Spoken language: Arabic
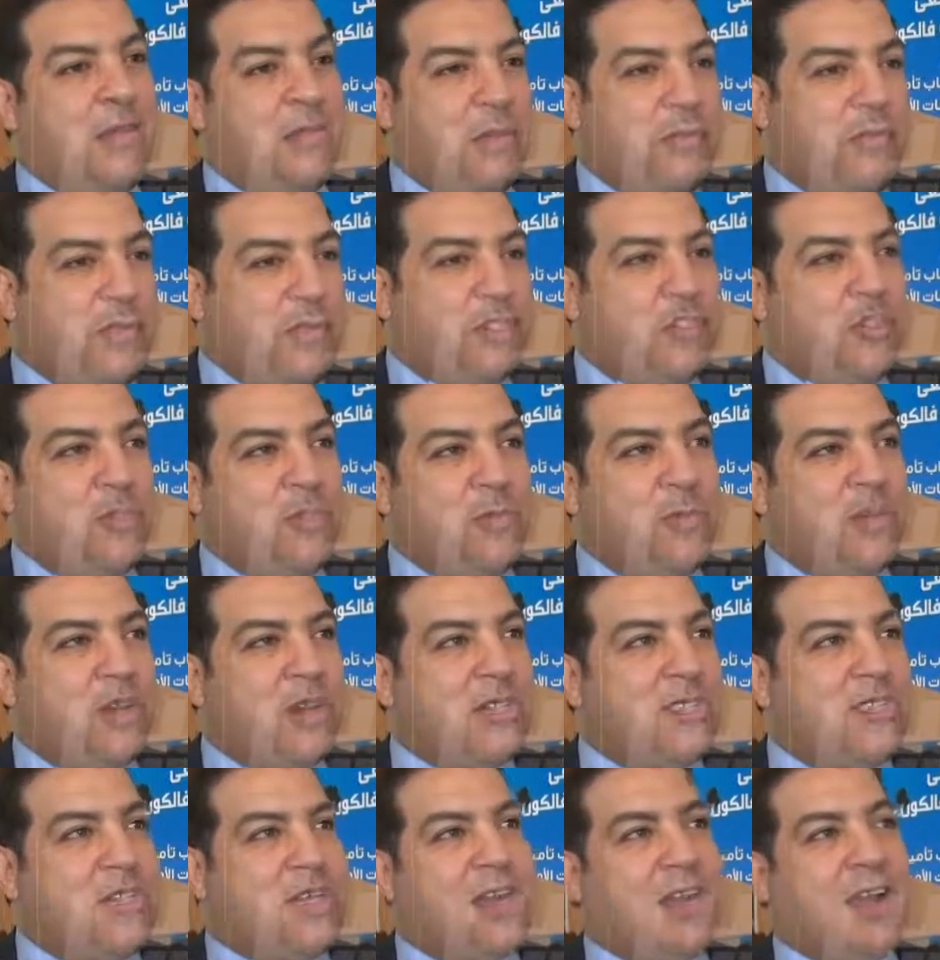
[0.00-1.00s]
مفيش يوم
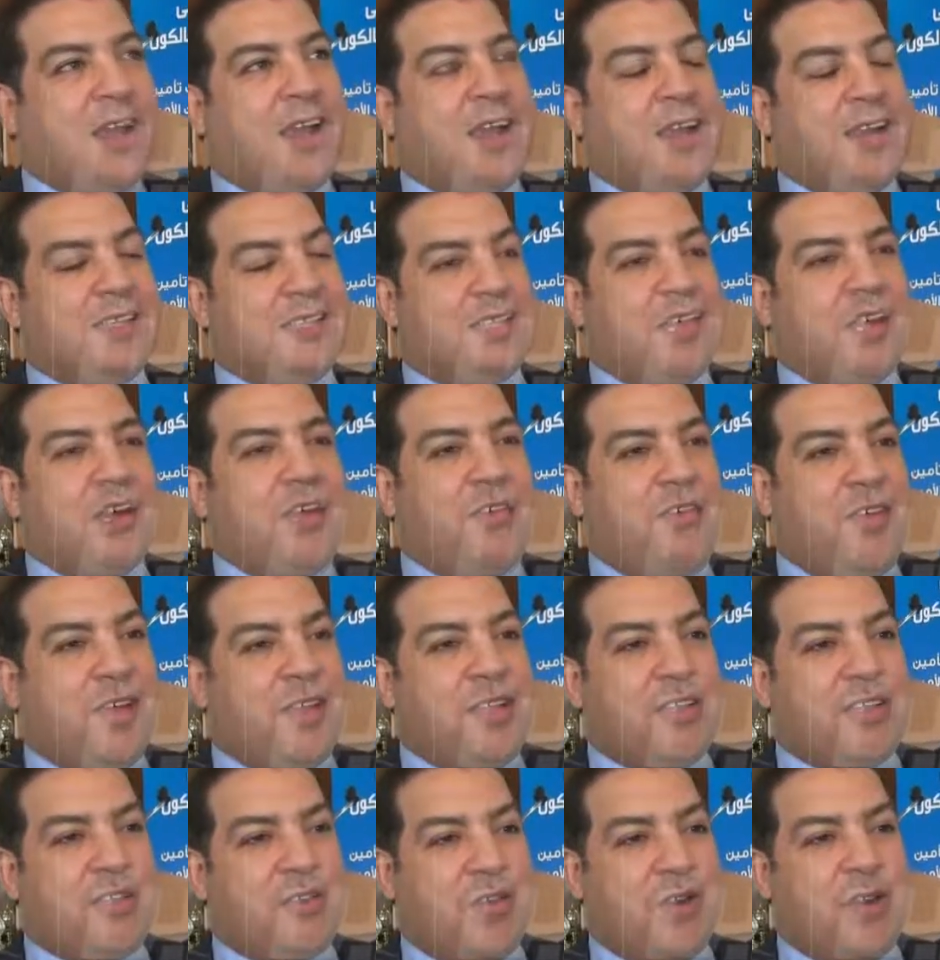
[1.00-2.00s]
دراسي اتلغى احنا السنه اللي
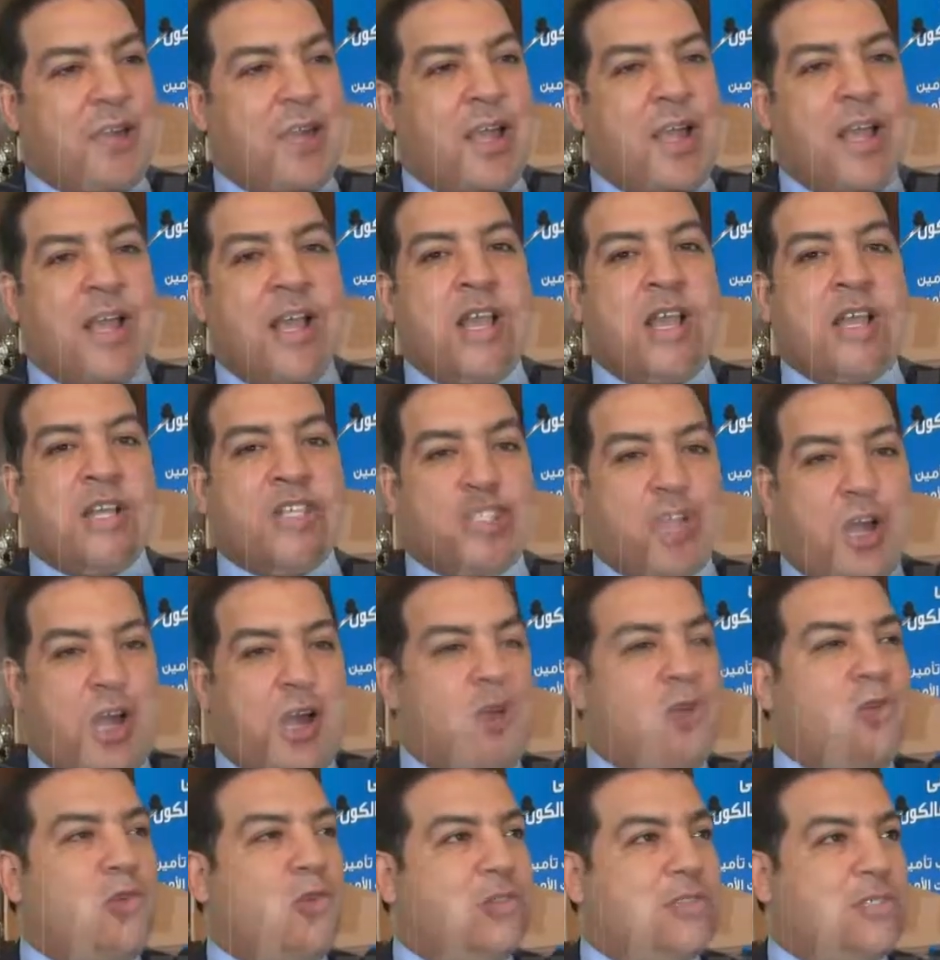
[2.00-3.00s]
فاتت كنا
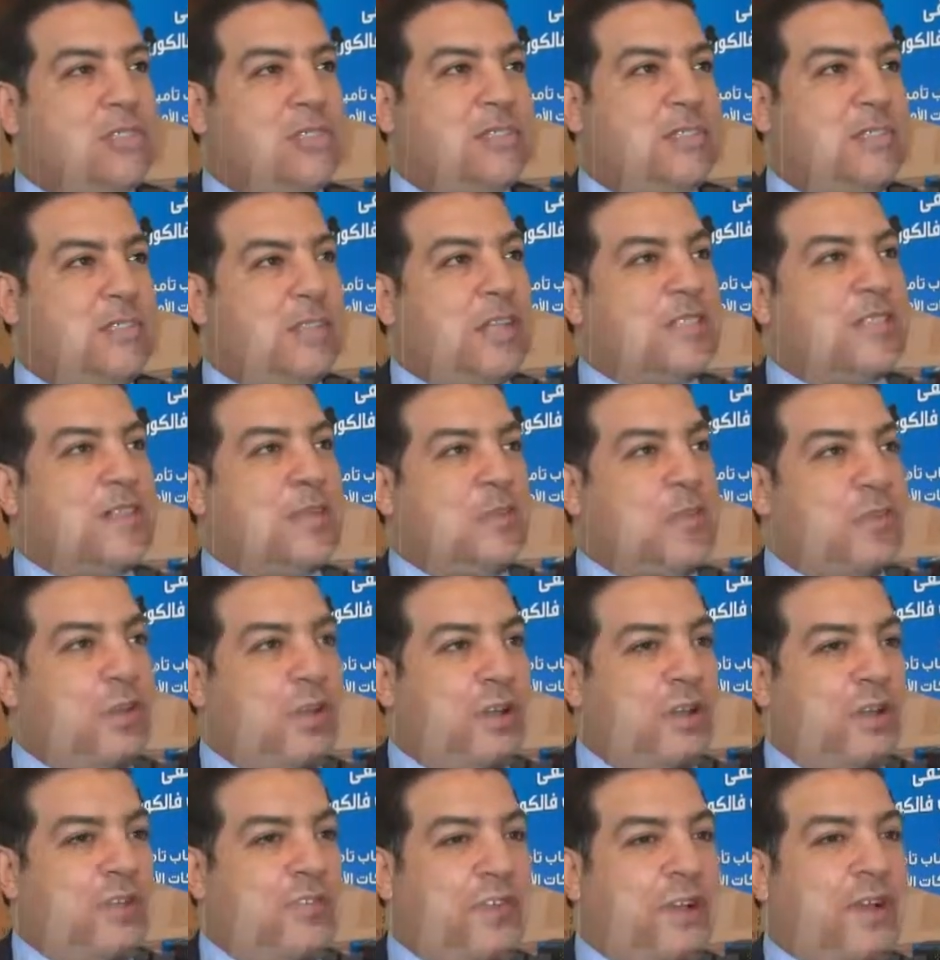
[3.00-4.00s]
شهر ونص دراسه
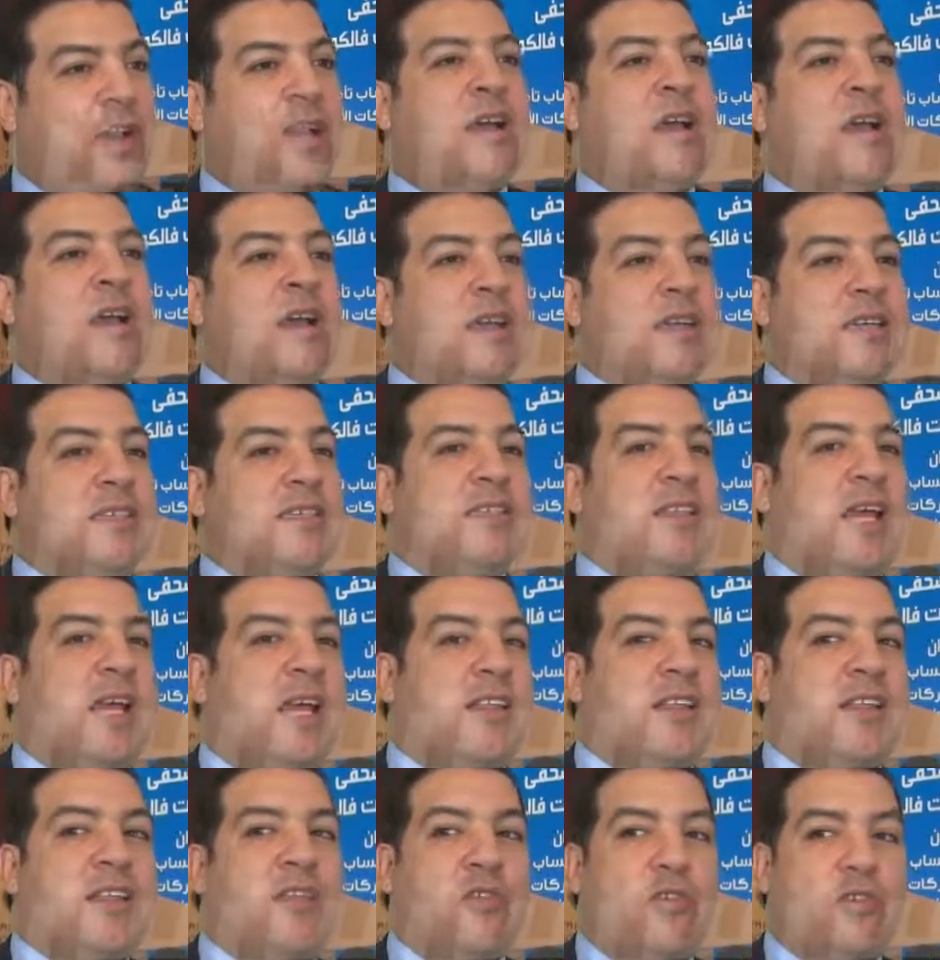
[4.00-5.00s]
متوقفه
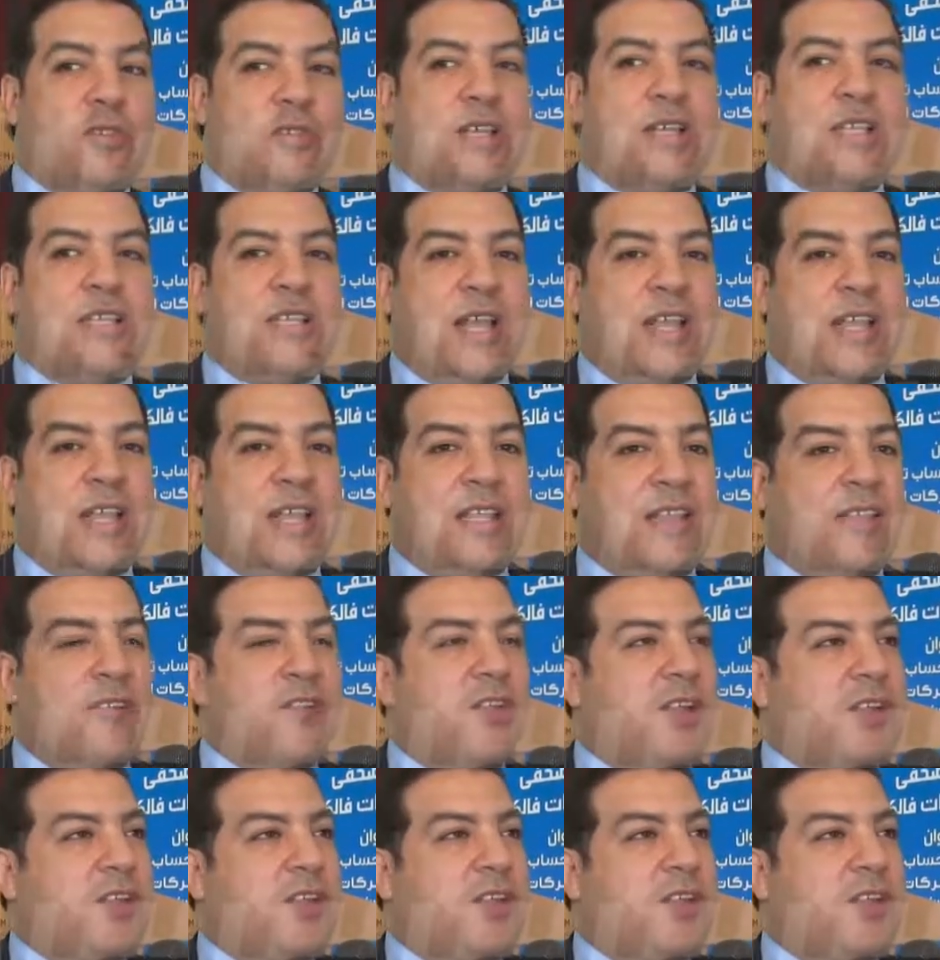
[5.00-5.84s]
زائد الجزء الثاني 32%